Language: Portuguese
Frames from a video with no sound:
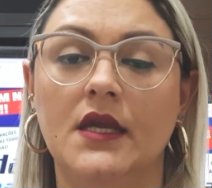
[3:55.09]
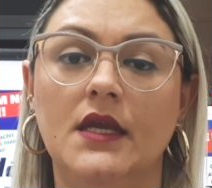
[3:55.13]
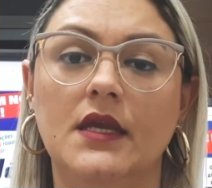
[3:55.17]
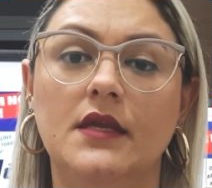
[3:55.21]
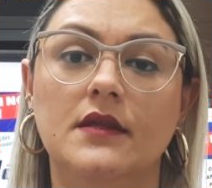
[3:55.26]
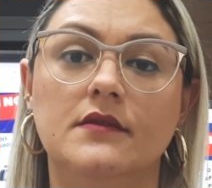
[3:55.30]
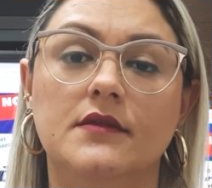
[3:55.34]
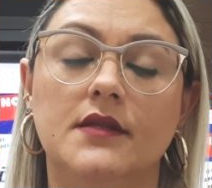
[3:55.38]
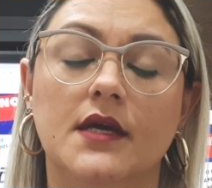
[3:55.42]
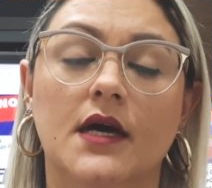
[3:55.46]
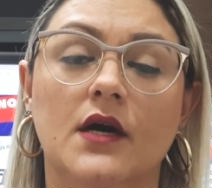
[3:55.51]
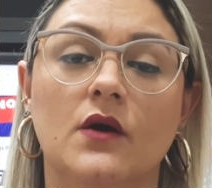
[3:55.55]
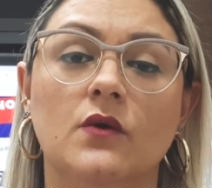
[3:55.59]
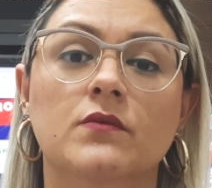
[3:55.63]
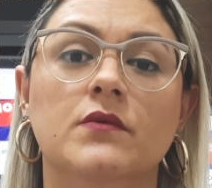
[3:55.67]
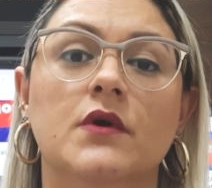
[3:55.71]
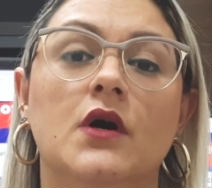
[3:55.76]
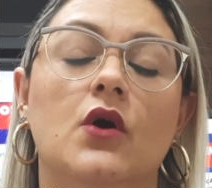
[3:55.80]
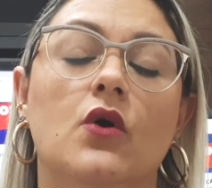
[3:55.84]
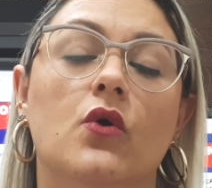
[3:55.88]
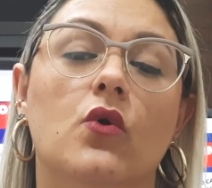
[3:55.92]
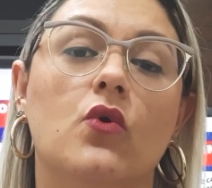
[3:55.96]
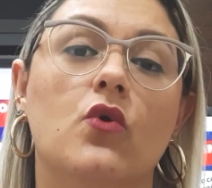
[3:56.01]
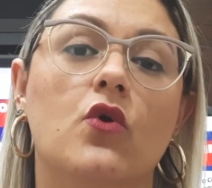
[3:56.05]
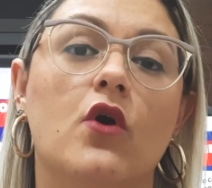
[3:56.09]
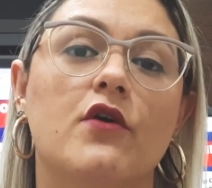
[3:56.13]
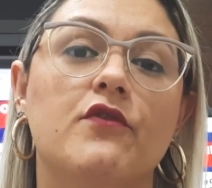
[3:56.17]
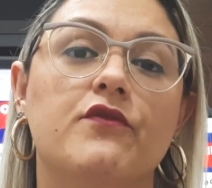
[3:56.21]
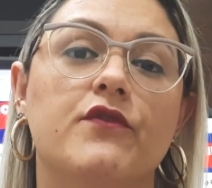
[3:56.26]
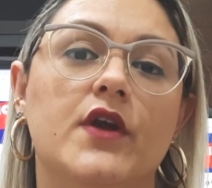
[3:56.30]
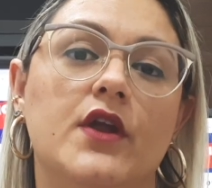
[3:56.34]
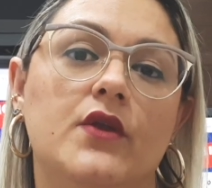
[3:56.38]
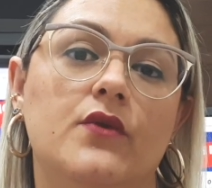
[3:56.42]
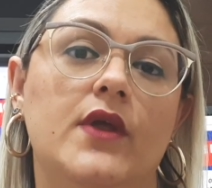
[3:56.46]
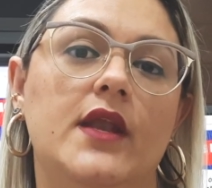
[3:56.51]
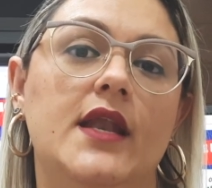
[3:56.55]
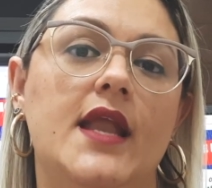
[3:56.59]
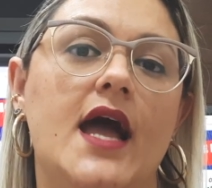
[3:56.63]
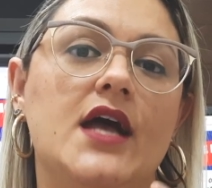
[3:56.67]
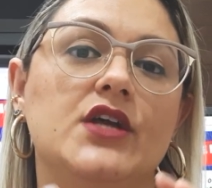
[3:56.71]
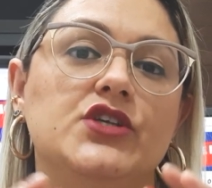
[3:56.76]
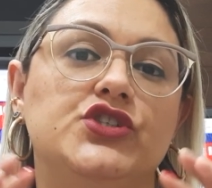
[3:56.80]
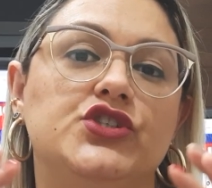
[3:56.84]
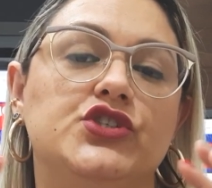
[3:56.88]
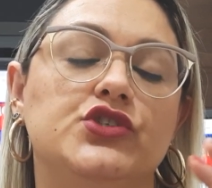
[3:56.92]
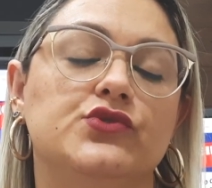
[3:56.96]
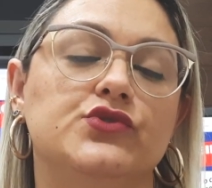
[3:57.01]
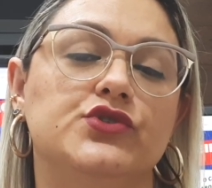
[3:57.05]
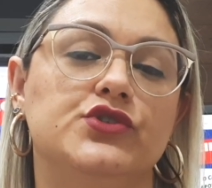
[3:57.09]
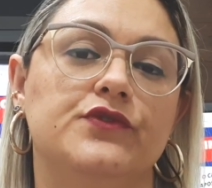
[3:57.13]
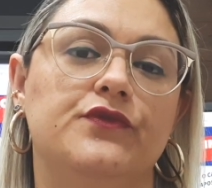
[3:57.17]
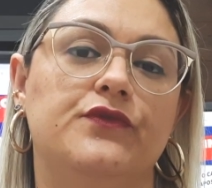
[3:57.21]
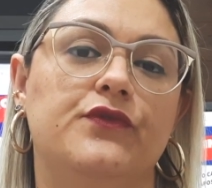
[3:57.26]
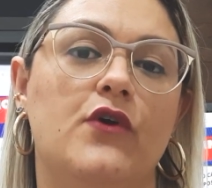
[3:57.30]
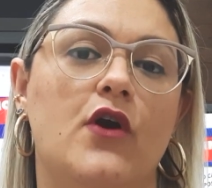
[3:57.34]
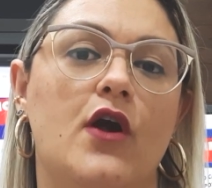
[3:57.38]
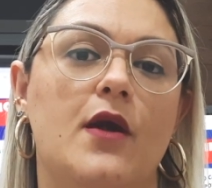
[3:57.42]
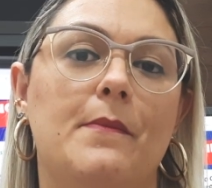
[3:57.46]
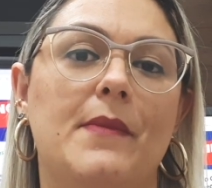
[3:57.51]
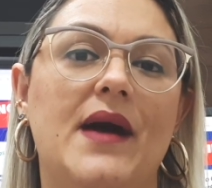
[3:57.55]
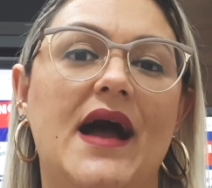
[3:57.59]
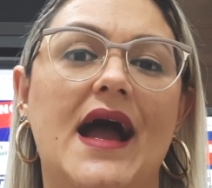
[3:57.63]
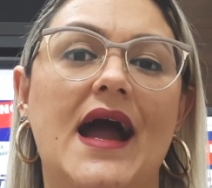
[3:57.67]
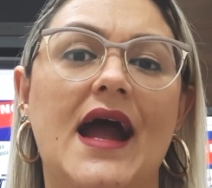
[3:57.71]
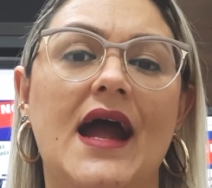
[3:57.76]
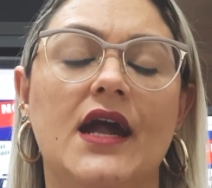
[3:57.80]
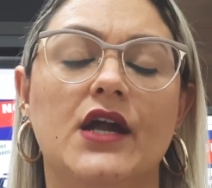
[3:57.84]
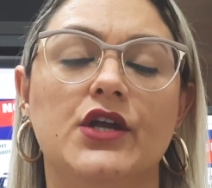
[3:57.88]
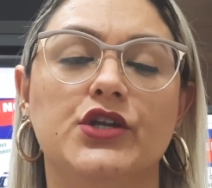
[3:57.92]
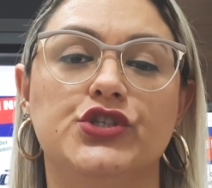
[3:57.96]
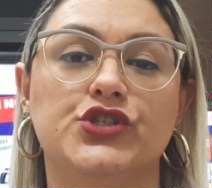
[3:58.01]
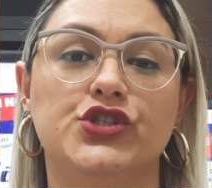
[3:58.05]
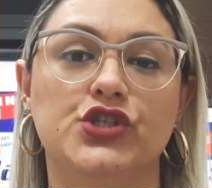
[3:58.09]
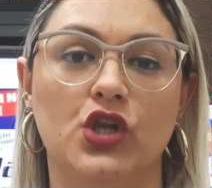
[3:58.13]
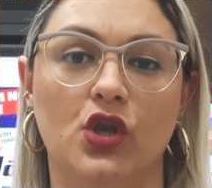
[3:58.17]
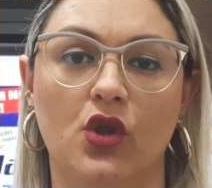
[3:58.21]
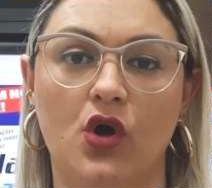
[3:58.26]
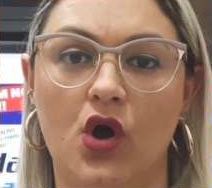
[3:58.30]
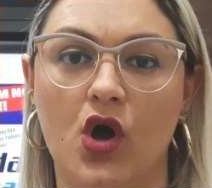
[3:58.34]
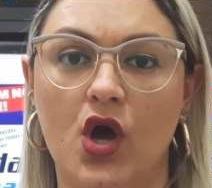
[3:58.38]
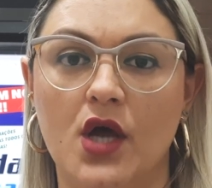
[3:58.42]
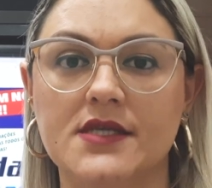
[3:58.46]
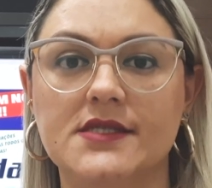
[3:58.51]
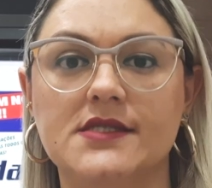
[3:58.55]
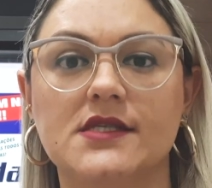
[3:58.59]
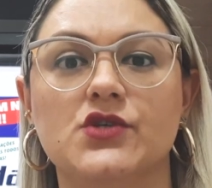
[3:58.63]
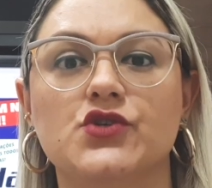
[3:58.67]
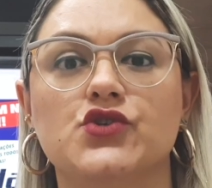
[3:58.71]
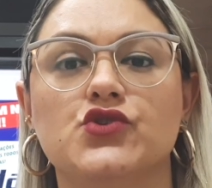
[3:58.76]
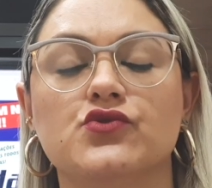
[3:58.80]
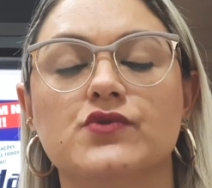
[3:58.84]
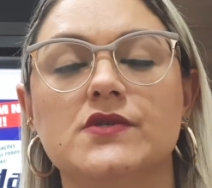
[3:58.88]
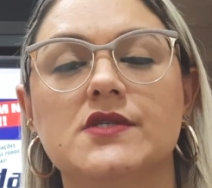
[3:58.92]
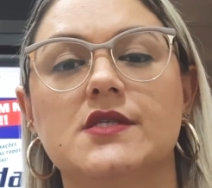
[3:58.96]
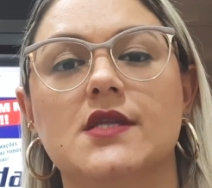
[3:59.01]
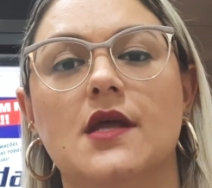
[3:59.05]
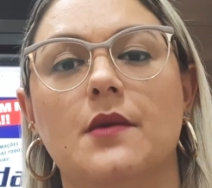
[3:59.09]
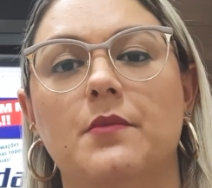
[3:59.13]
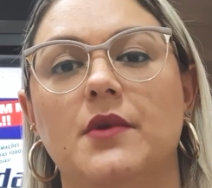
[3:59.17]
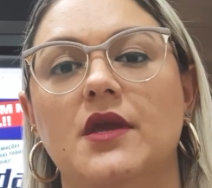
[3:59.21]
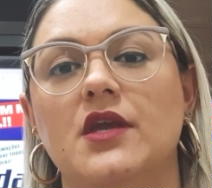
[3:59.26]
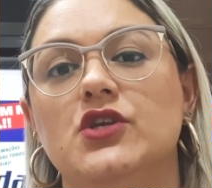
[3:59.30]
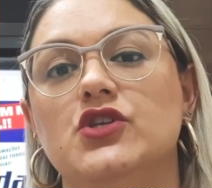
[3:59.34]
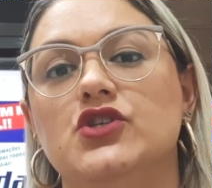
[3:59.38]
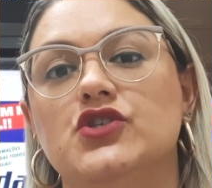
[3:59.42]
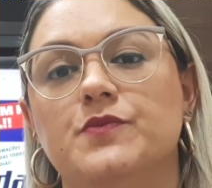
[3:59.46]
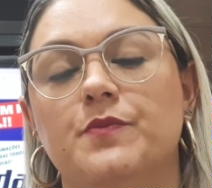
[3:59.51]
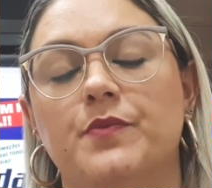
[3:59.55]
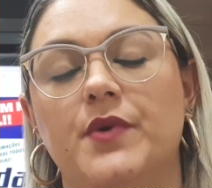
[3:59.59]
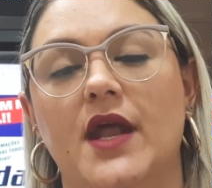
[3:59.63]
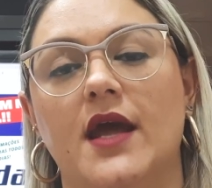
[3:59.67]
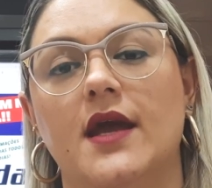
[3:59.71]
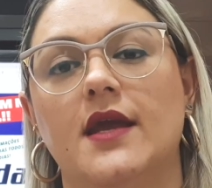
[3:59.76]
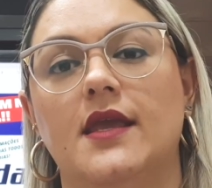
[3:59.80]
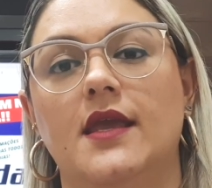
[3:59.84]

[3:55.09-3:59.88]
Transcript: Então, o governo ele agiu de forma ardilosa justamente para